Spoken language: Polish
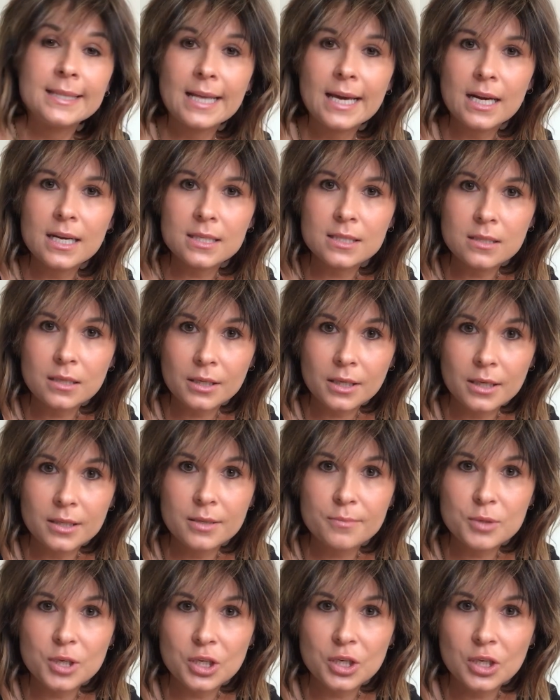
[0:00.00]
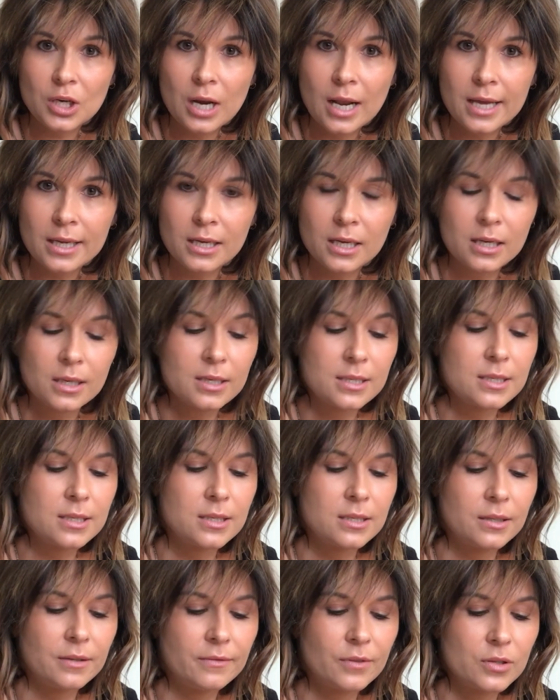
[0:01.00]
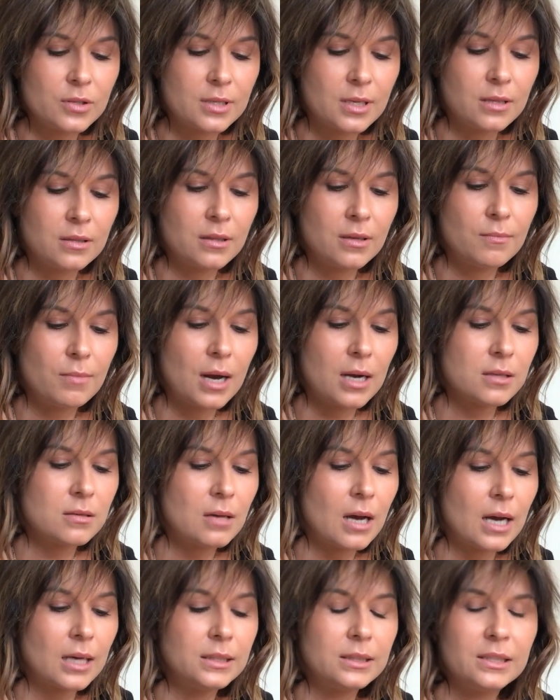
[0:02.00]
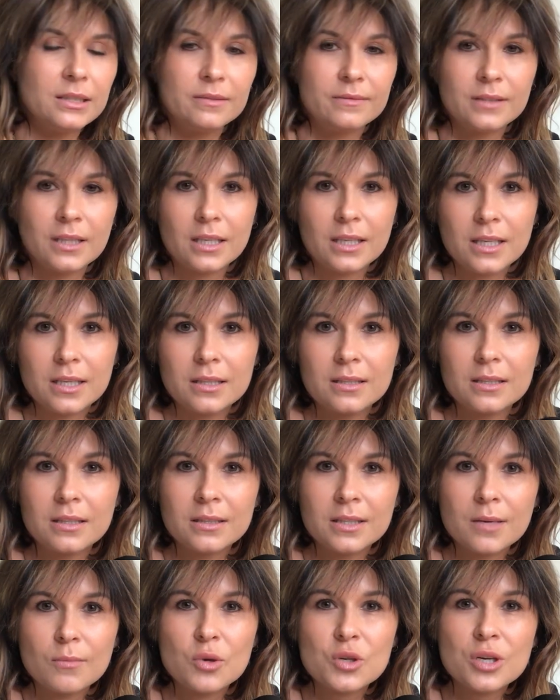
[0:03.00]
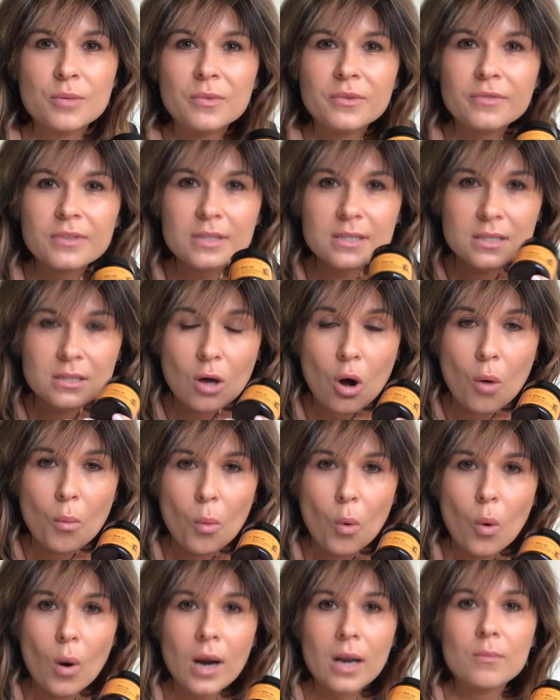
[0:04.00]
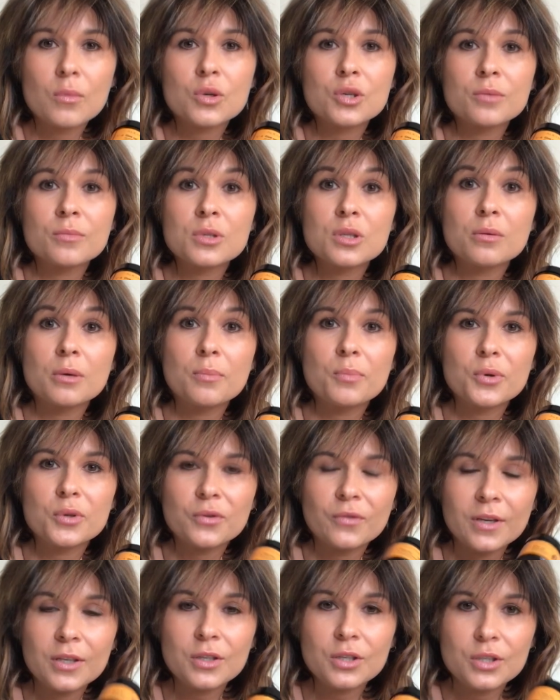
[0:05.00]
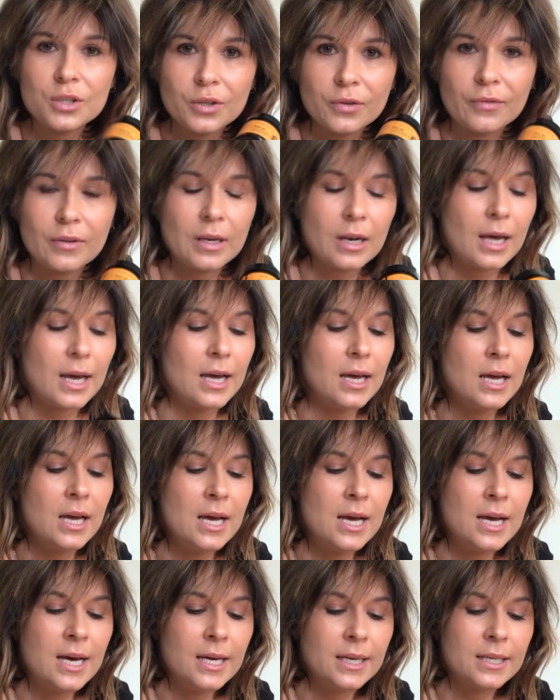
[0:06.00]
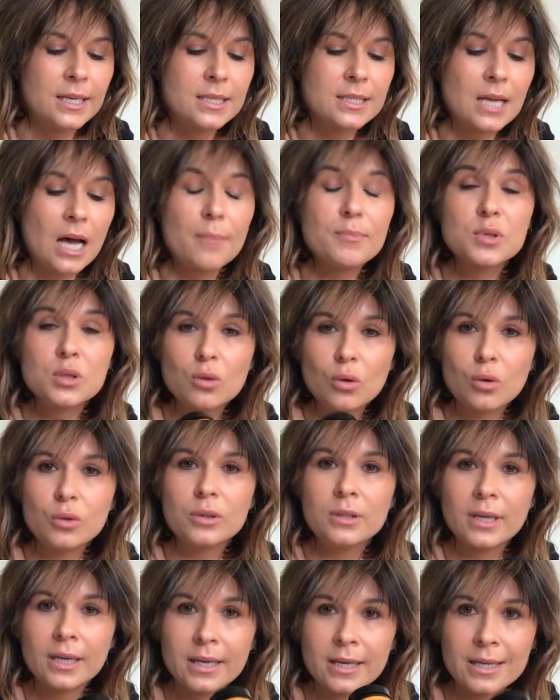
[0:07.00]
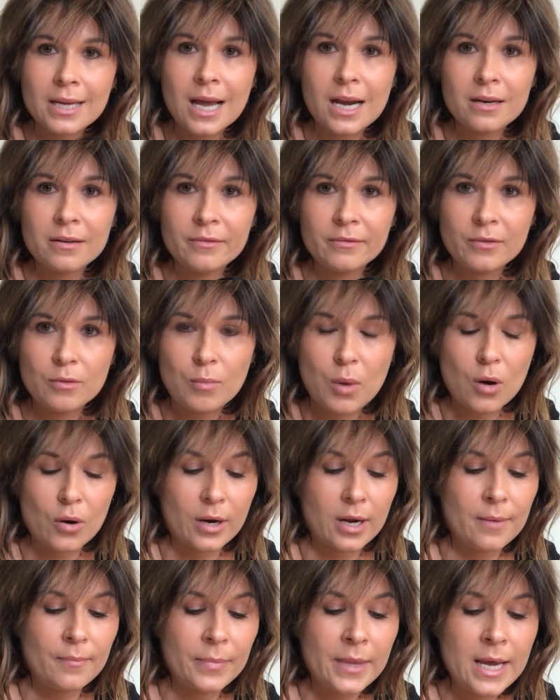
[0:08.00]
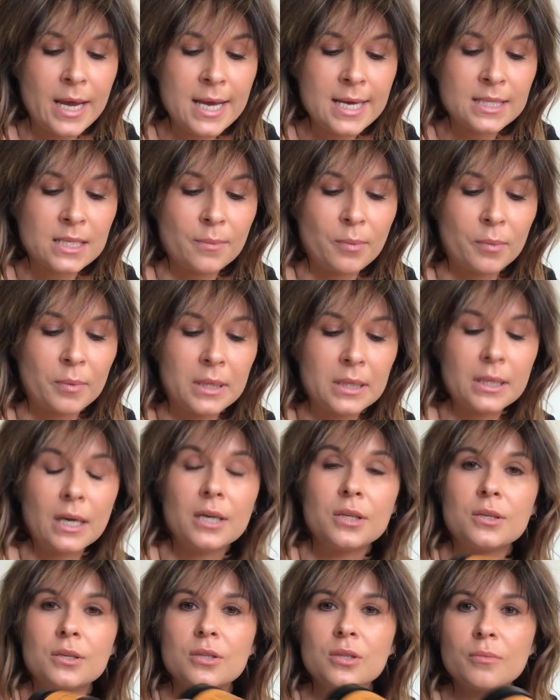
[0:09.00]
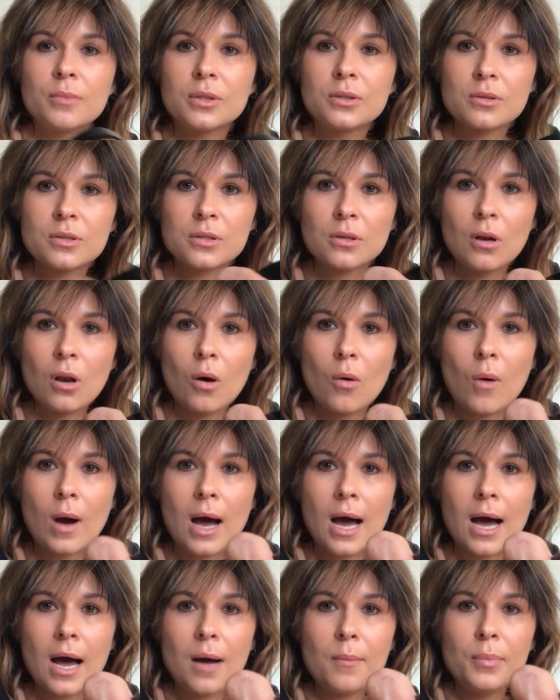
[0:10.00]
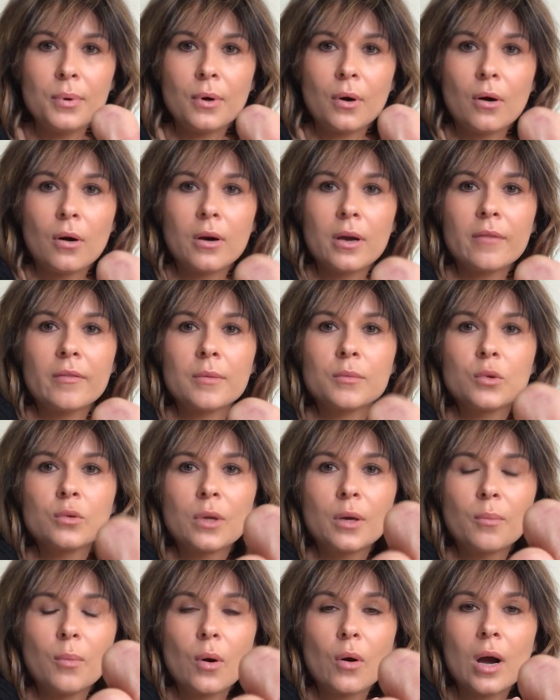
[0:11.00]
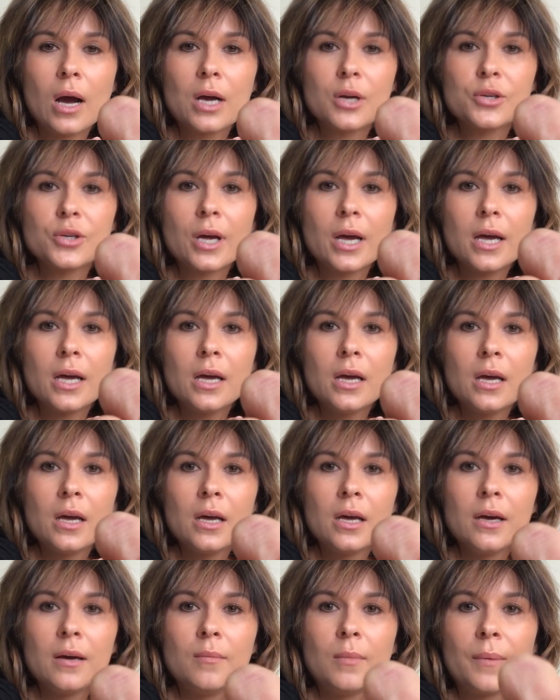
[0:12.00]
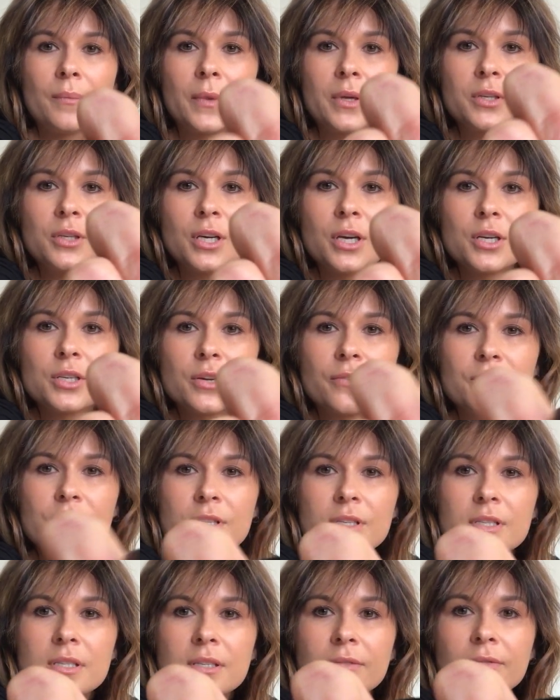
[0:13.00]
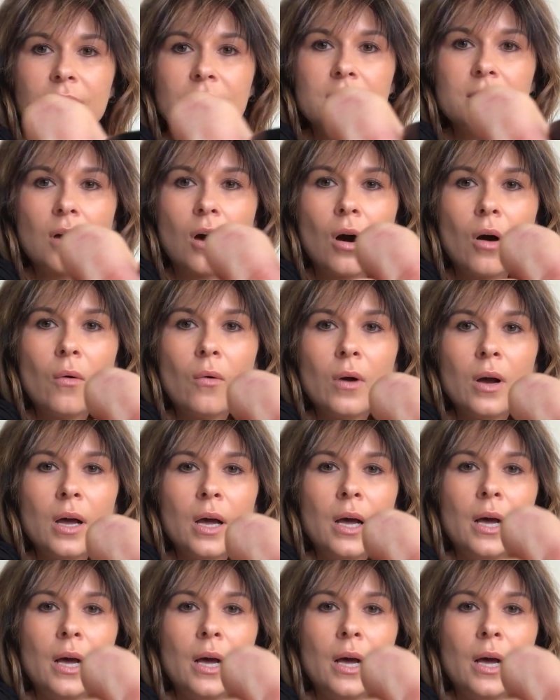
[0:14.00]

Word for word: teraz, kiedy przesilenie jest wiosenne bardzo aktywne i kiedy nie możemy wyjść z domu, ale możemy sobie poświęcić chwilę, jest absolutnie genialnym wyborem. Zapamiętajcie sobie, to jest glow up. O, ja Wam tutaj pokażę. Mam nadzieję, że wszyscy widzą.